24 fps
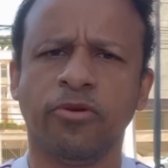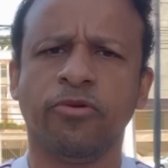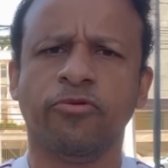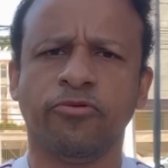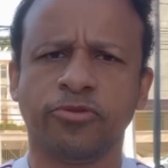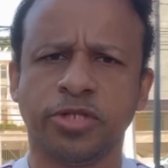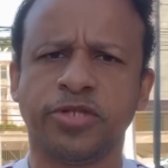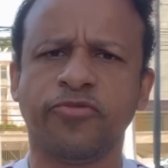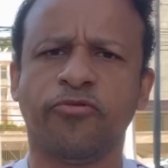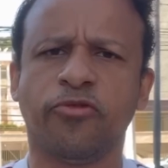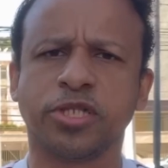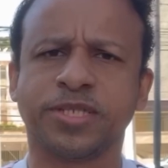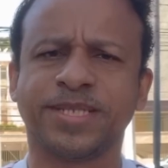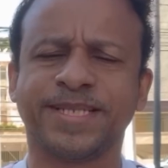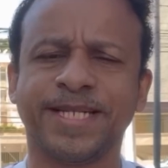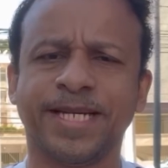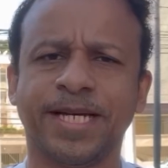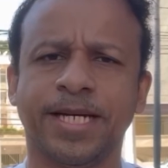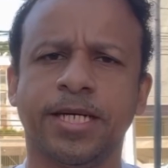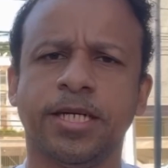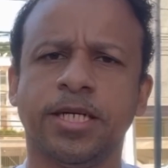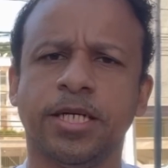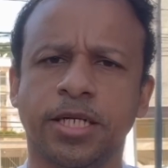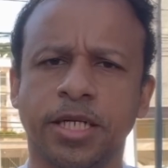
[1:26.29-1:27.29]
Se você,
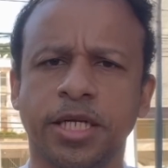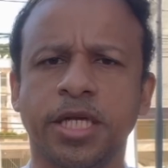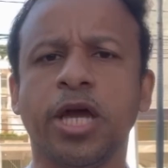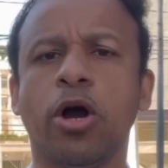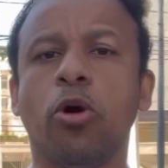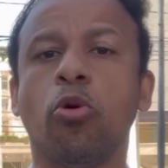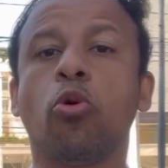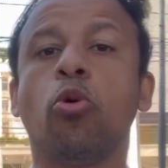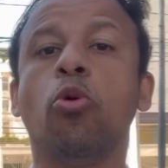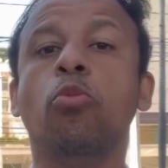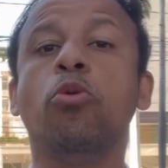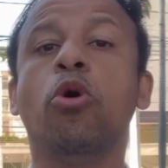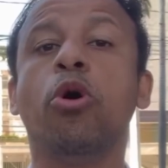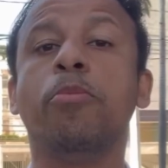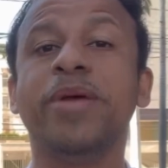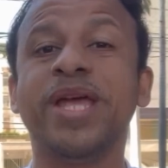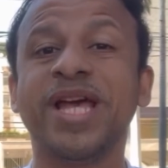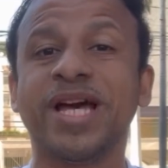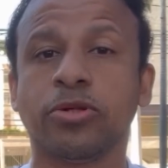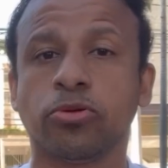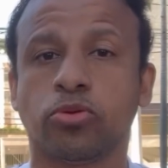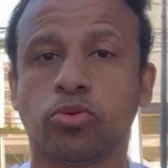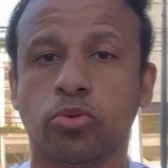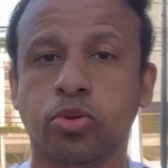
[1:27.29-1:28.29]
em algum
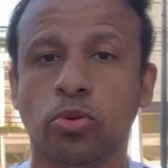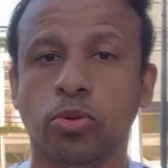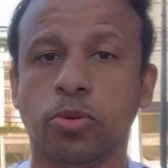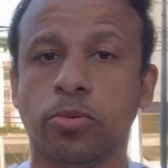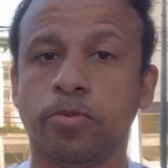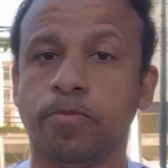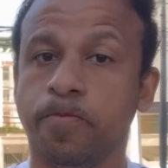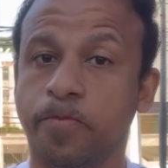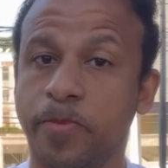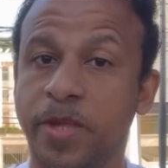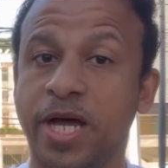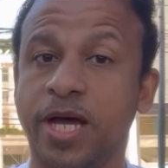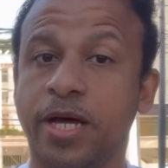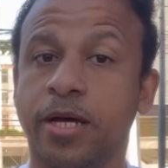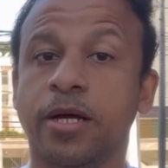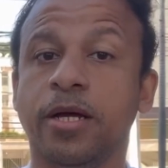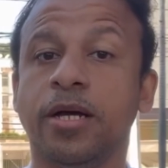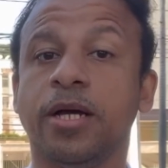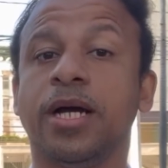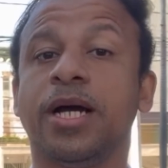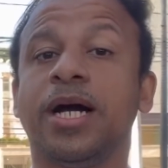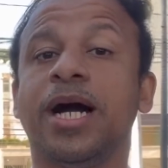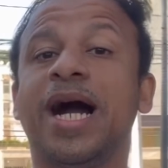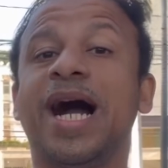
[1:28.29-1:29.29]
momento, né,
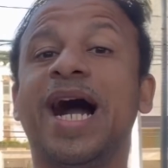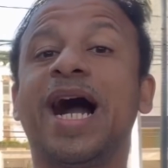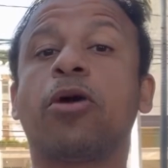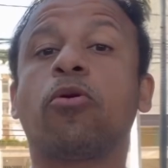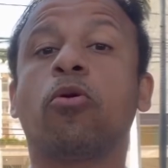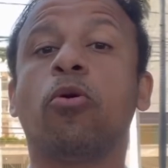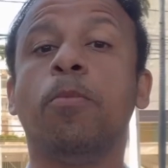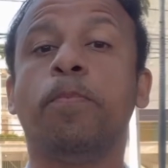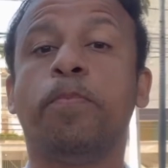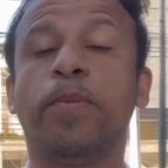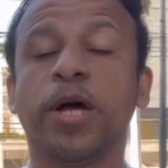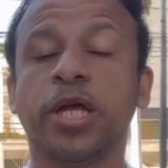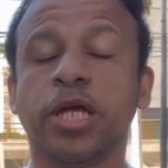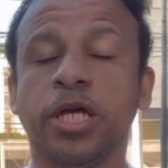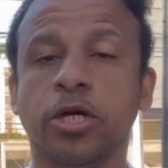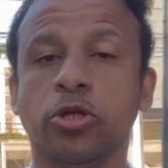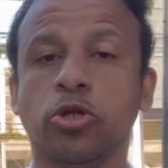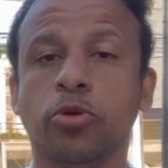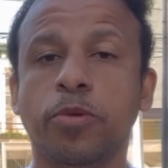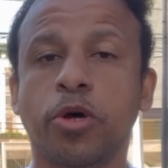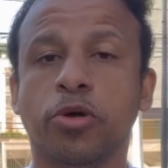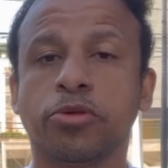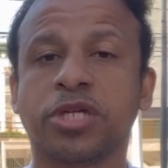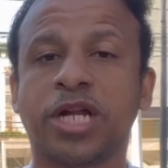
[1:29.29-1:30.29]
acompanhando
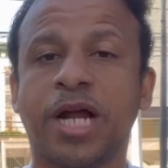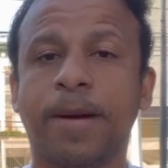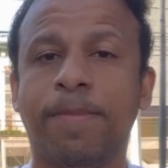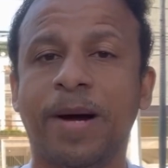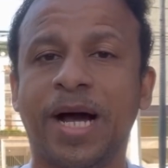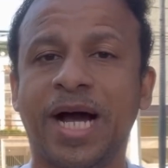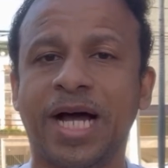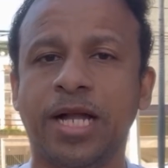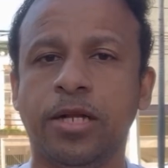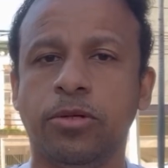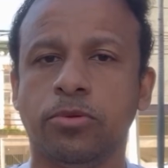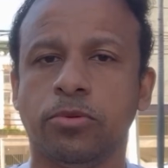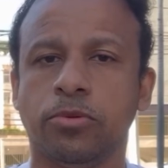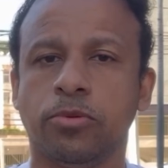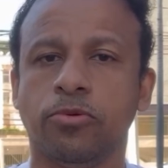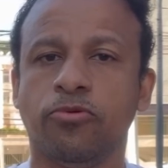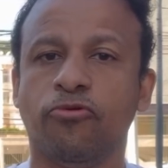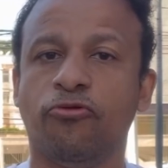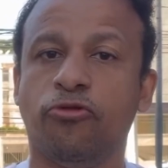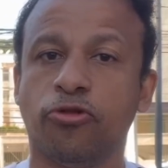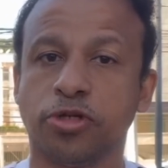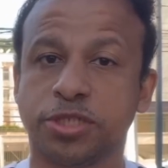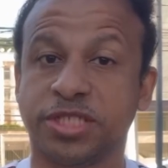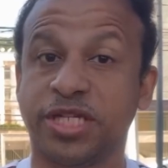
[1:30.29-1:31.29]
o meu trabalho,
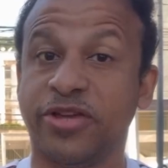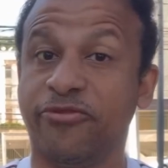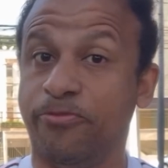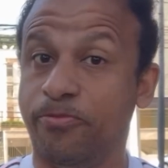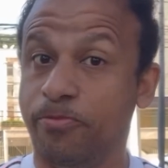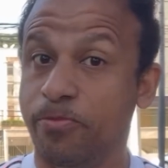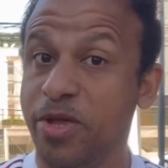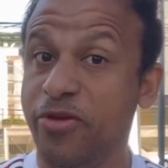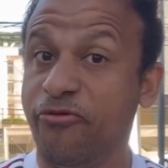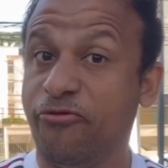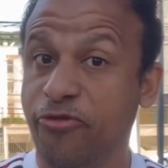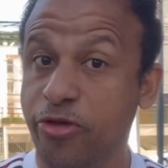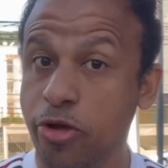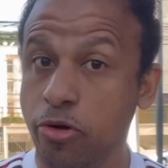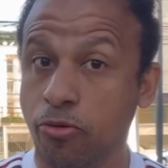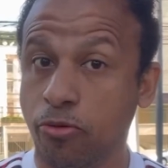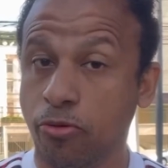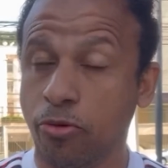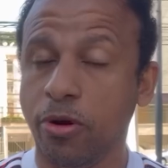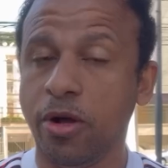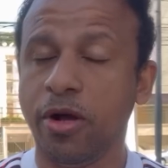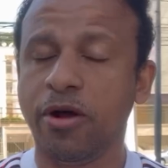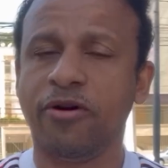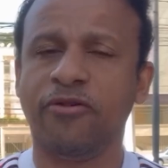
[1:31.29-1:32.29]
você me viu
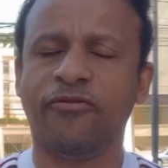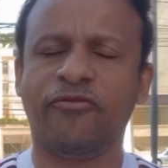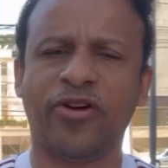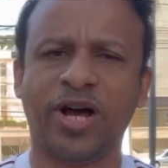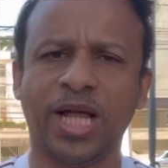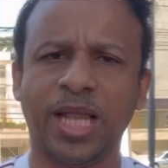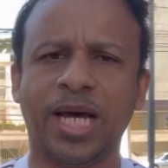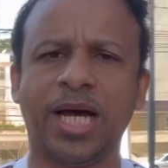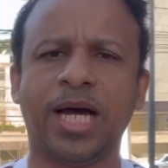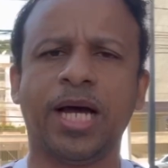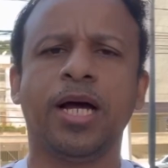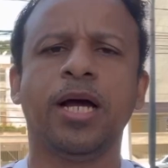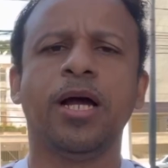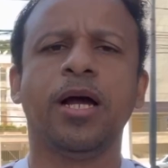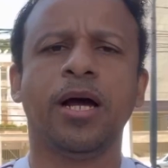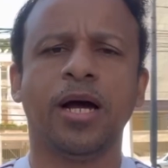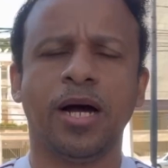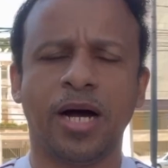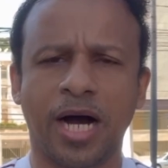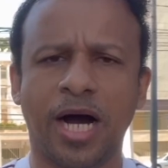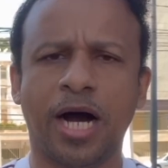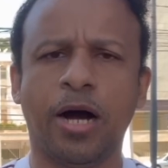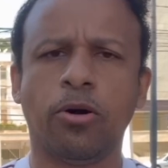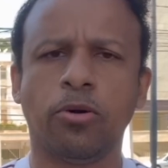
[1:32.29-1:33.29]
falar
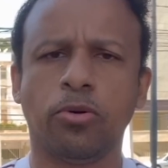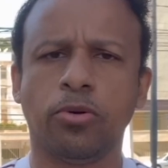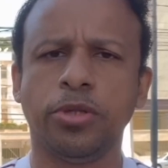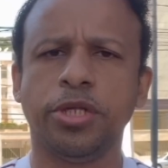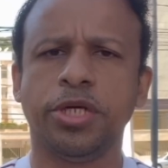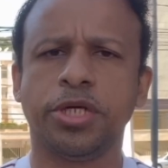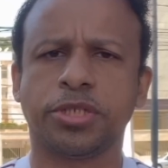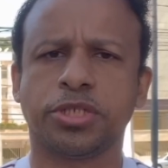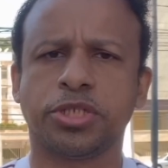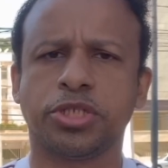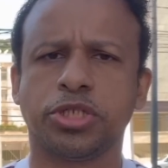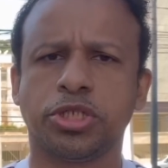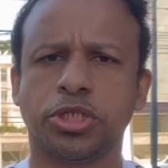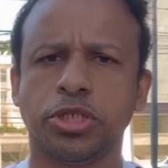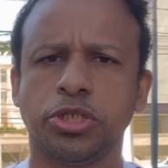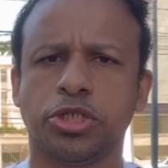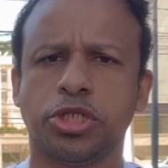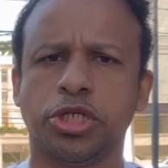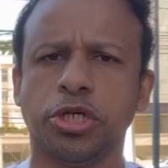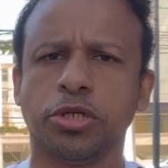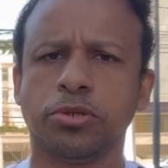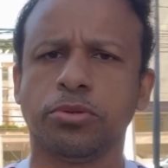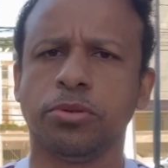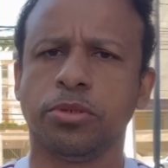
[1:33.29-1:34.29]
algo nesse
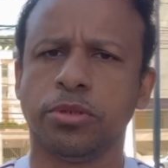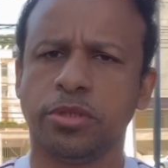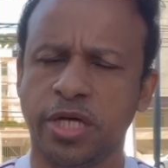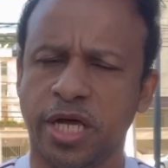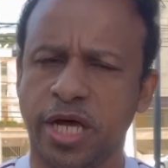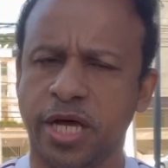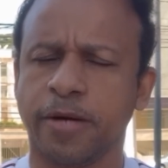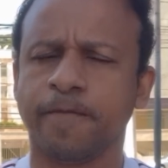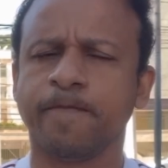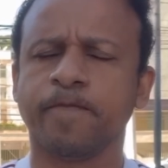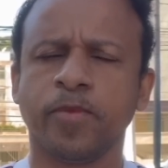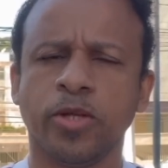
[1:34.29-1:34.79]
sentido, né?